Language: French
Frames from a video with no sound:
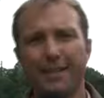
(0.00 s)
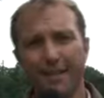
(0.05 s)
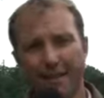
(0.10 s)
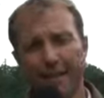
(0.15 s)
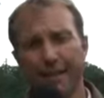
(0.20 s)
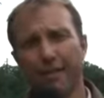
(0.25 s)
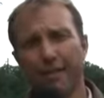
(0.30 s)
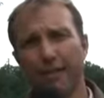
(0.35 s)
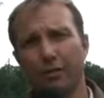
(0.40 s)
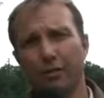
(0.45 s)

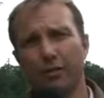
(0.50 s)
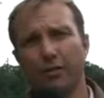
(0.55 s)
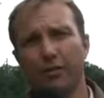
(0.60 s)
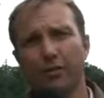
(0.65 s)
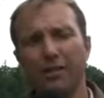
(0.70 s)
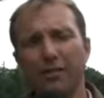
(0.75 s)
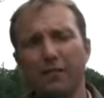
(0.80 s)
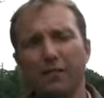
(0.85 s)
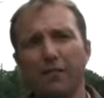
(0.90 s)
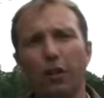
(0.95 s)
Didier Deschamps a
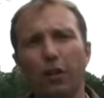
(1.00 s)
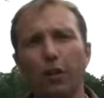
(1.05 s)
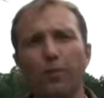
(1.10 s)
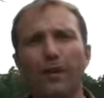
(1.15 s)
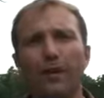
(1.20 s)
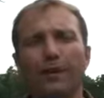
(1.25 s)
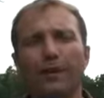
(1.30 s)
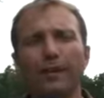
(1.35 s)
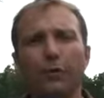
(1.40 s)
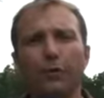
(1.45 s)
aussi fait
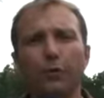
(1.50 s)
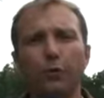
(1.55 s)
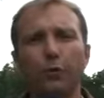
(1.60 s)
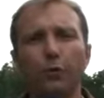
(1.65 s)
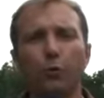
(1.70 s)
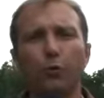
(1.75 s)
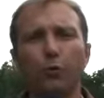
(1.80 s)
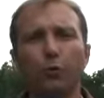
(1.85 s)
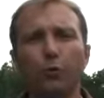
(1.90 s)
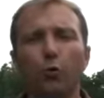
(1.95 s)
remarquer que
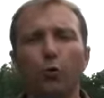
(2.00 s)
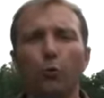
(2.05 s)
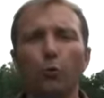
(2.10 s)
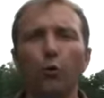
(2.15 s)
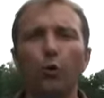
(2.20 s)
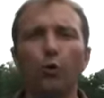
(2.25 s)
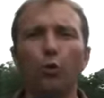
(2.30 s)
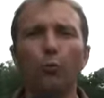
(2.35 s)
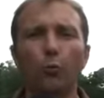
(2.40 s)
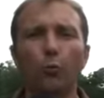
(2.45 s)
de
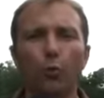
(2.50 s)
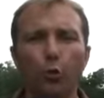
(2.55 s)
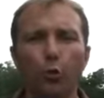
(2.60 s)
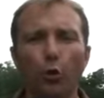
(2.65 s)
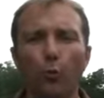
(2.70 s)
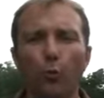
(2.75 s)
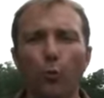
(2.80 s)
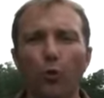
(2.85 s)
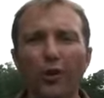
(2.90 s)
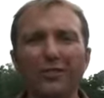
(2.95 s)
nombreux
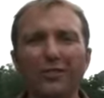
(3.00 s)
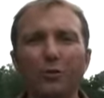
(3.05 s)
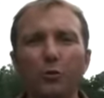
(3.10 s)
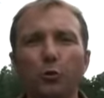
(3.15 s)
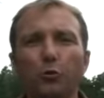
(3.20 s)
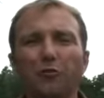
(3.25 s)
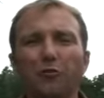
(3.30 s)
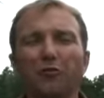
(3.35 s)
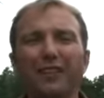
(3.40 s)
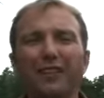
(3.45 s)
bleus ont moins
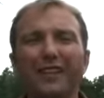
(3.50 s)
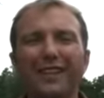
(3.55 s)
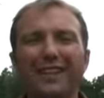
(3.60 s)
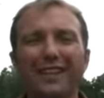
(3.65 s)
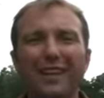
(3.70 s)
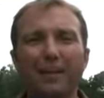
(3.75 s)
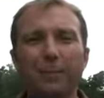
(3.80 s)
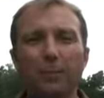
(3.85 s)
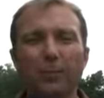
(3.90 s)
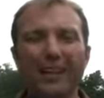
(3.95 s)
de 20
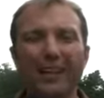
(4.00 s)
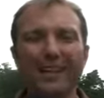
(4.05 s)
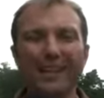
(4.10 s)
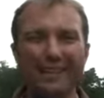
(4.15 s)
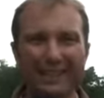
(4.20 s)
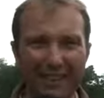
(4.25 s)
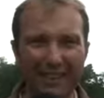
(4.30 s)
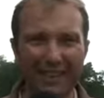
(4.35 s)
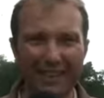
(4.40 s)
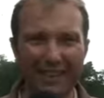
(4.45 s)
caps
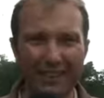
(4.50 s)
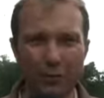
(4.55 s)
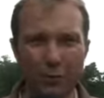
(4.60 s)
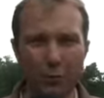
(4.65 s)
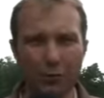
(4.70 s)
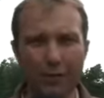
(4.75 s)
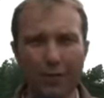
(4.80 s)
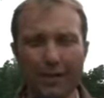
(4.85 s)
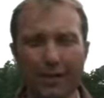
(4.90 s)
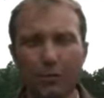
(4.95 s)

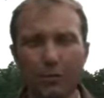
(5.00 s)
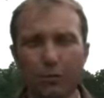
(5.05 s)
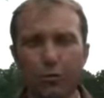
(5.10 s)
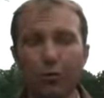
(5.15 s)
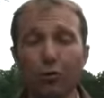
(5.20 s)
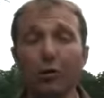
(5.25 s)
internationales,